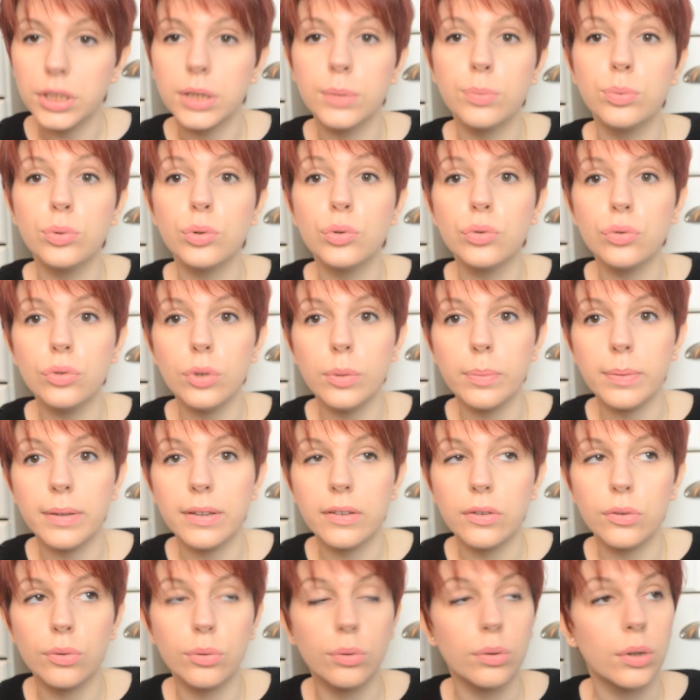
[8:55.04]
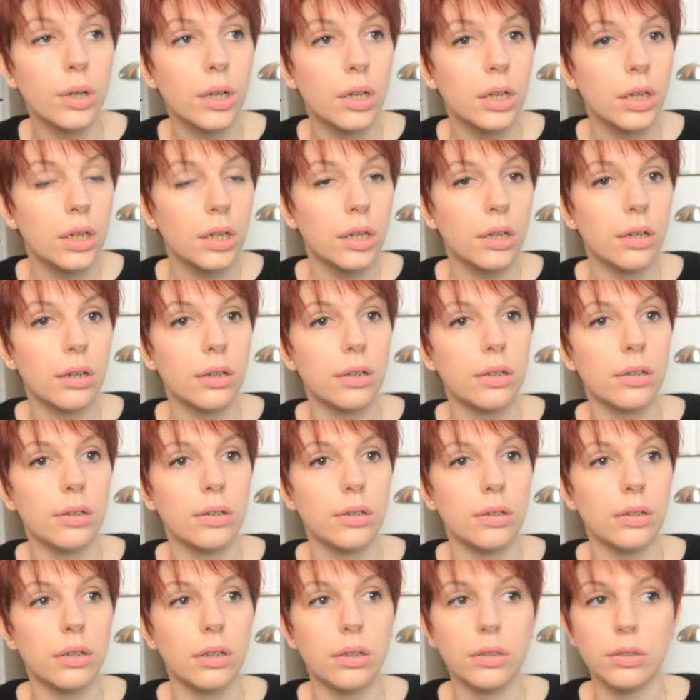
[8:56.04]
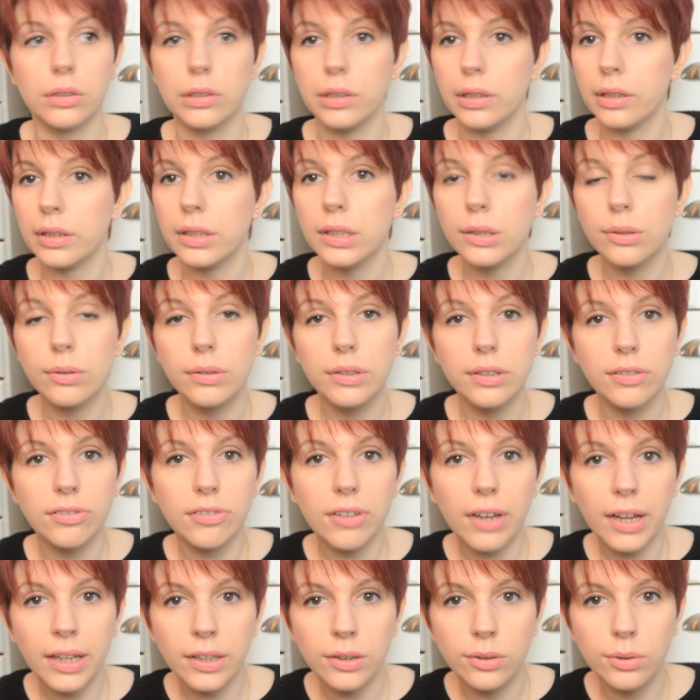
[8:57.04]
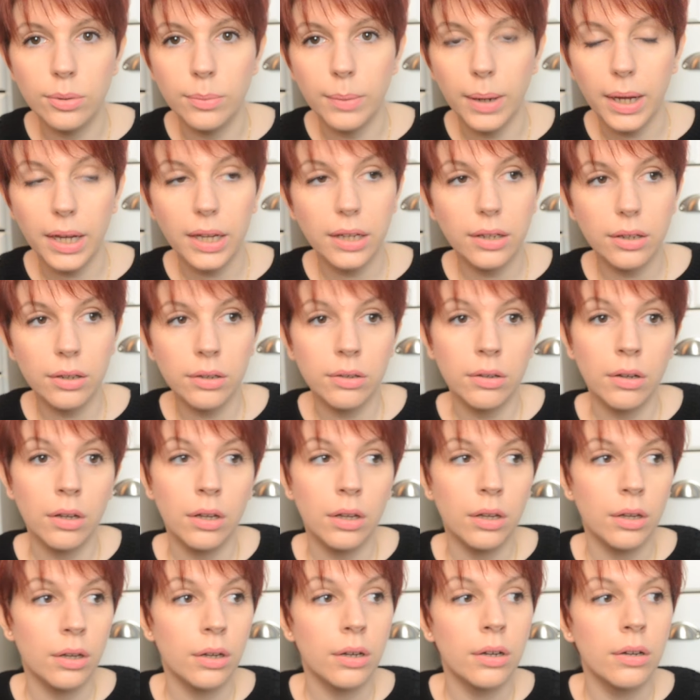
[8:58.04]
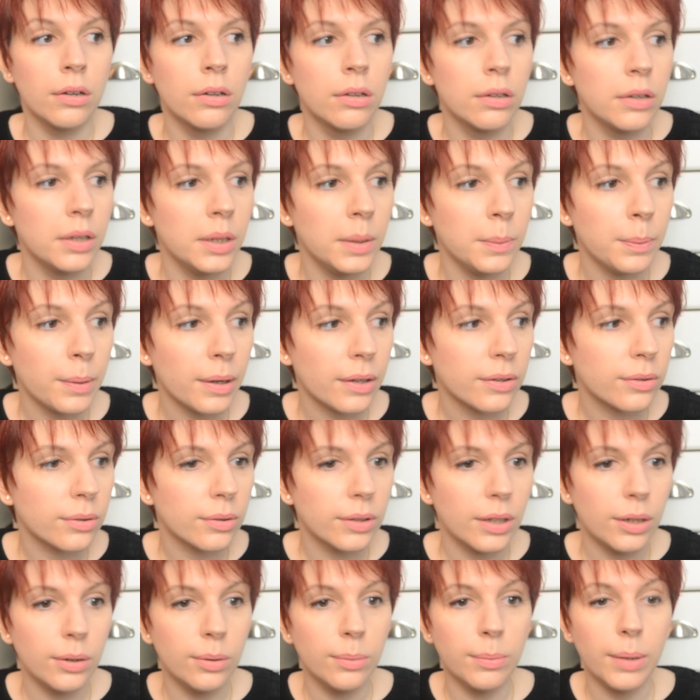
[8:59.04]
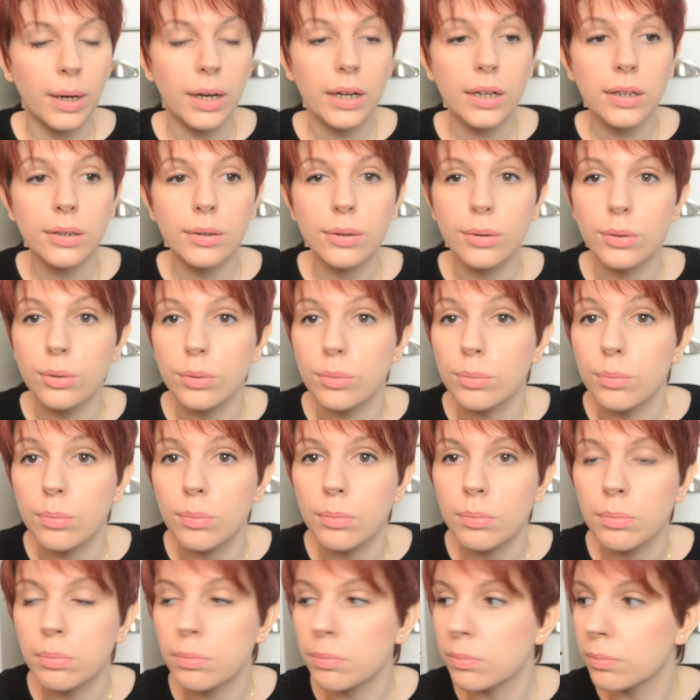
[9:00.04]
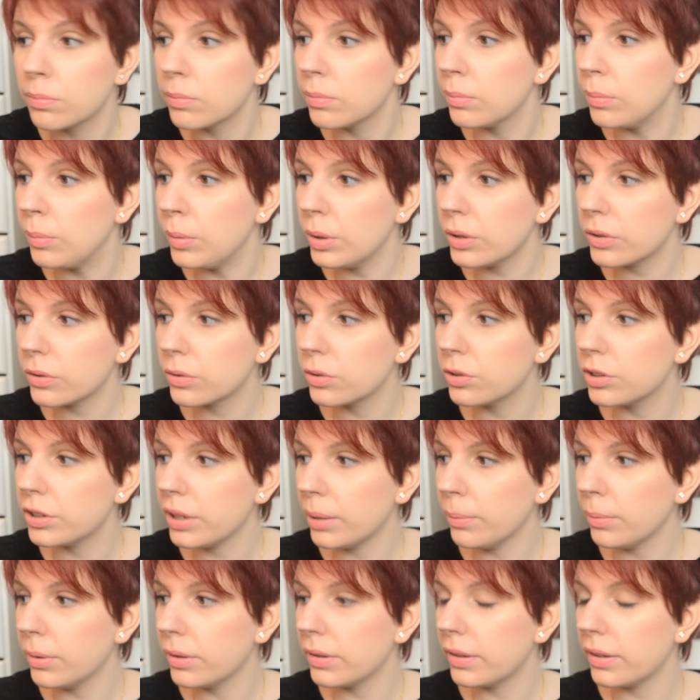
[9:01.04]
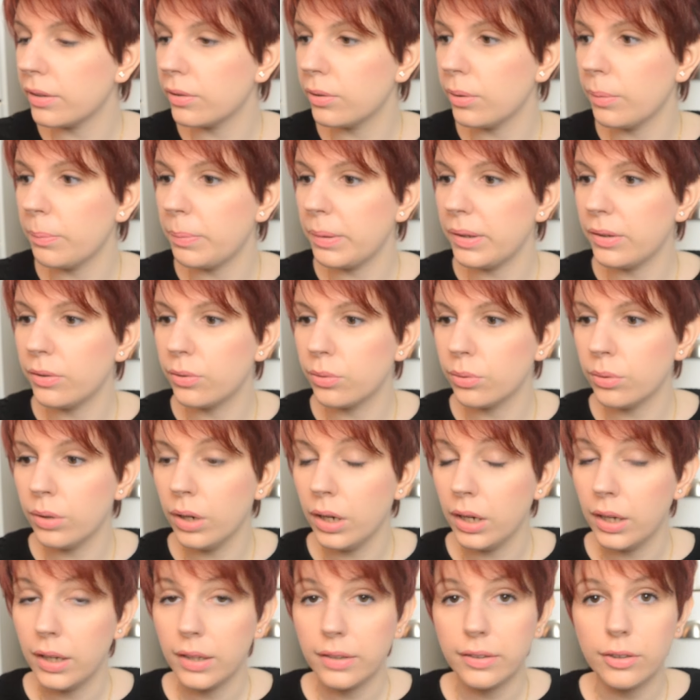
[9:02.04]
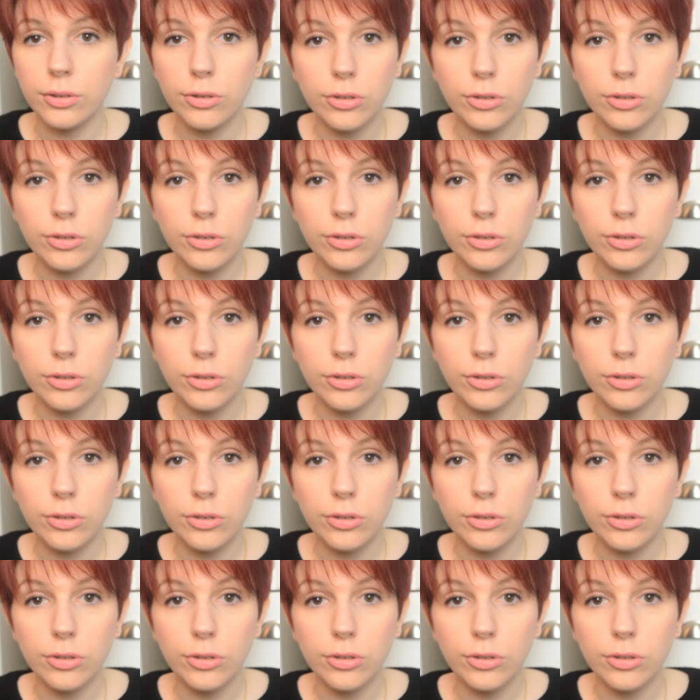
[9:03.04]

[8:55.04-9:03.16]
j'ai beaucoup de pinceaux, j'en ai de différentes marques. Et personnellement, moi ce que j'aime dans un pinceau, c'est